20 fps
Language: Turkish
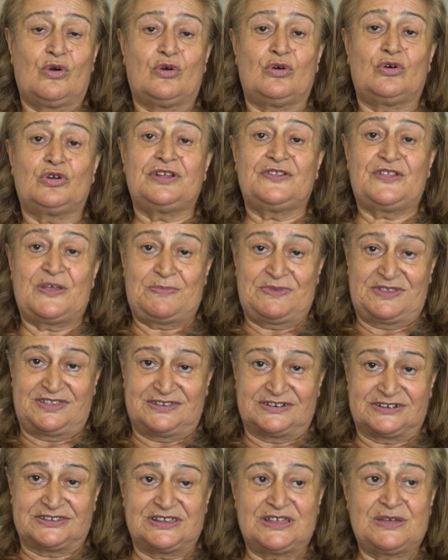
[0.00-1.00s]
Orada
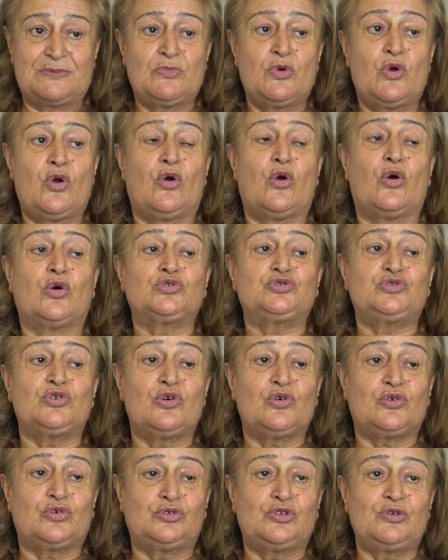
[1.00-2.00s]
bitirdim.
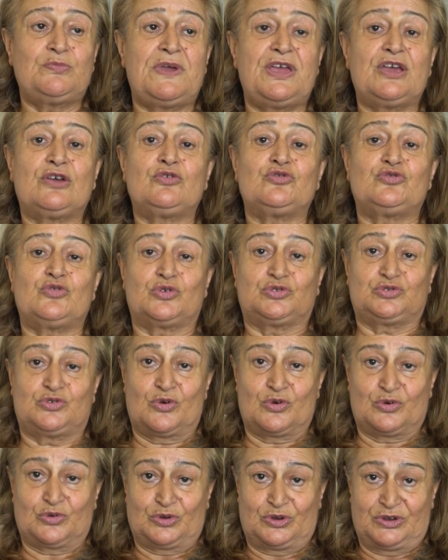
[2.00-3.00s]
Ortaokulu Beykoz
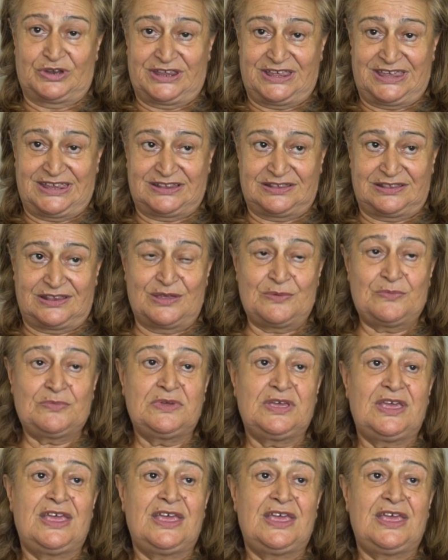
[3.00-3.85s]
Ortaokulu'na gittim.